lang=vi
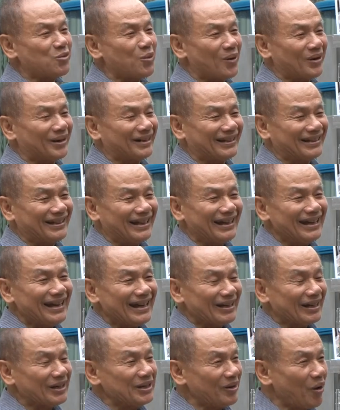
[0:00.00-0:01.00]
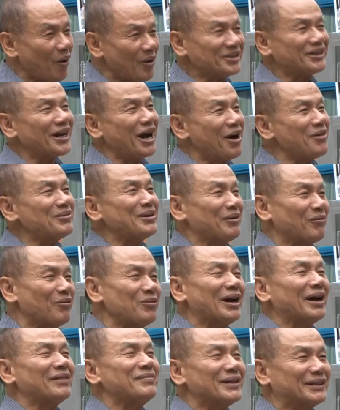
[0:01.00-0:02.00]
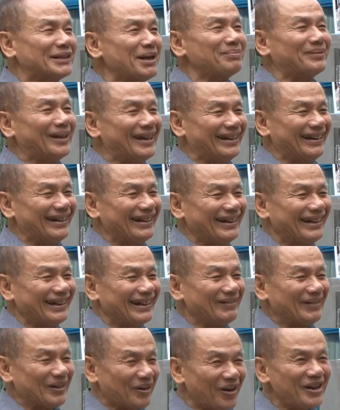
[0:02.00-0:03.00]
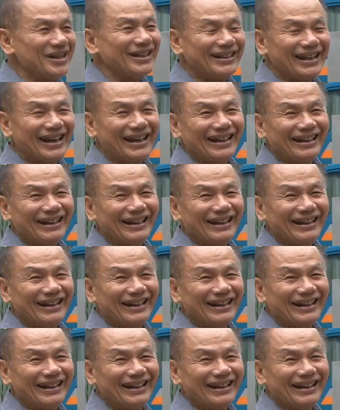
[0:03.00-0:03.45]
cuộc cái hội trợ này cũng là cái việc tiếp thị phải nói như thế